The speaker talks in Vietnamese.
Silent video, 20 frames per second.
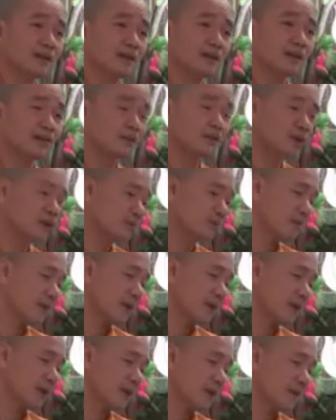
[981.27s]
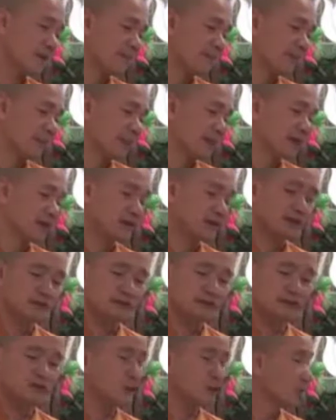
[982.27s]
nếu như mà
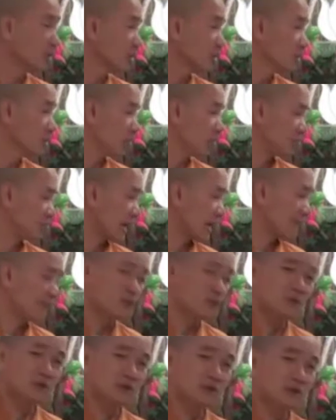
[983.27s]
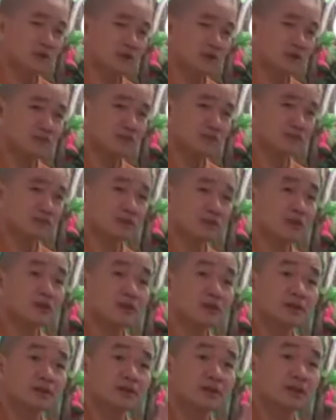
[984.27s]
trong cái cuốn Lương Hoàng Sám của mình á,
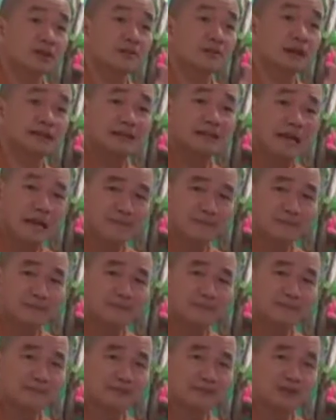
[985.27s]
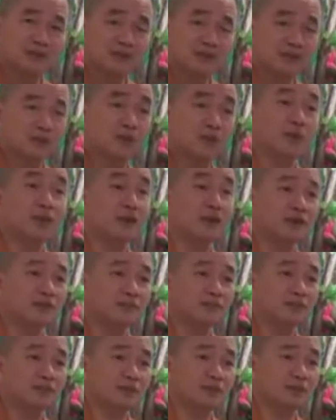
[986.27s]
10 cái bài sám, 10 cái quyển
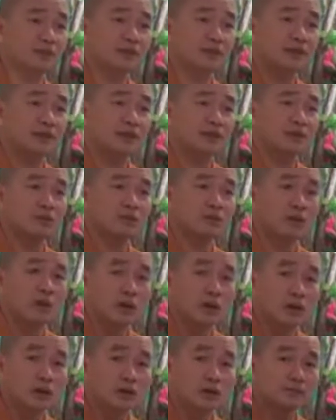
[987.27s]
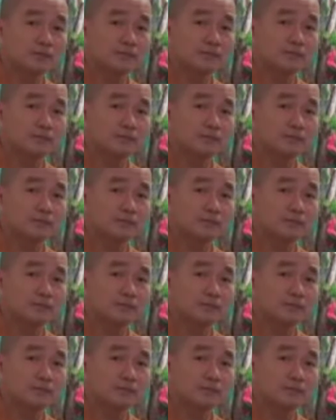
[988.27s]
mà đưa vô thành một cuốn á,